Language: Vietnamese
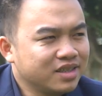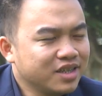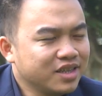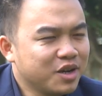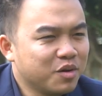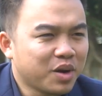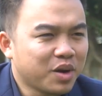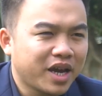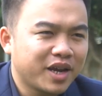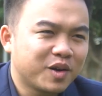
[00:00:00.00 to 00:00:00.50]

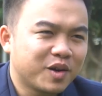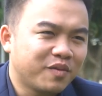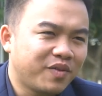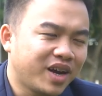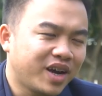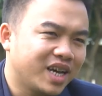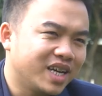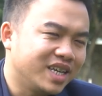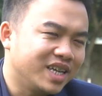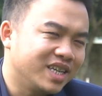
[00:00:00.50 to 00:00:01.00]
Điều này có
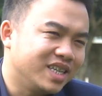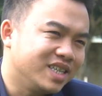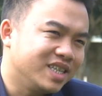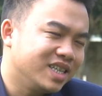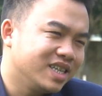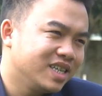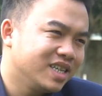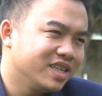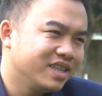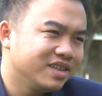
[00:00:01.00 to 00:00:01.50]
phải
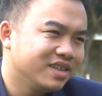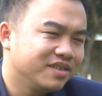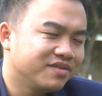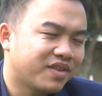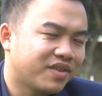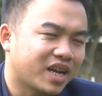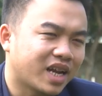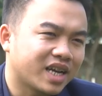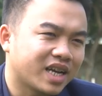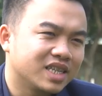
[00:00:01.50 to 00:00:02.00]

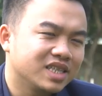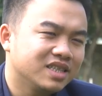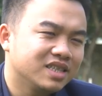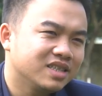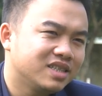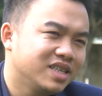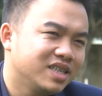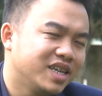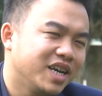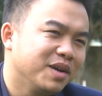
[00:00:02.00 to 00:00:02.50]
phản ánh là
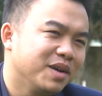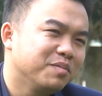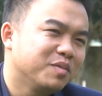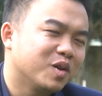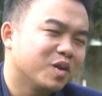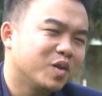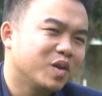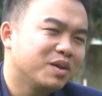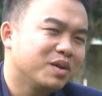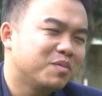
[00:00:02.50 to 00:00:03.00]
SEA Games
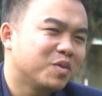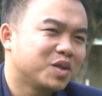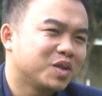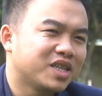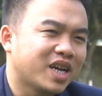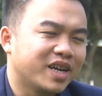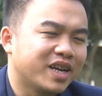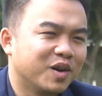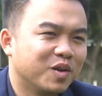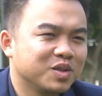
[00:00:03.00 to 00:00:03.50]
nó là một
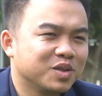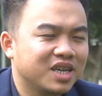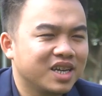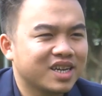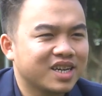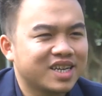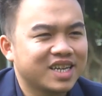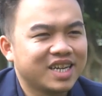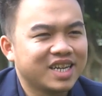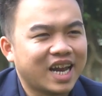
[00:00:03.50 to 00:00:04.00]
giải đấu rất là
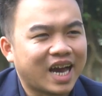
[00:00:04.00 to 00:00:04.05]
kỳ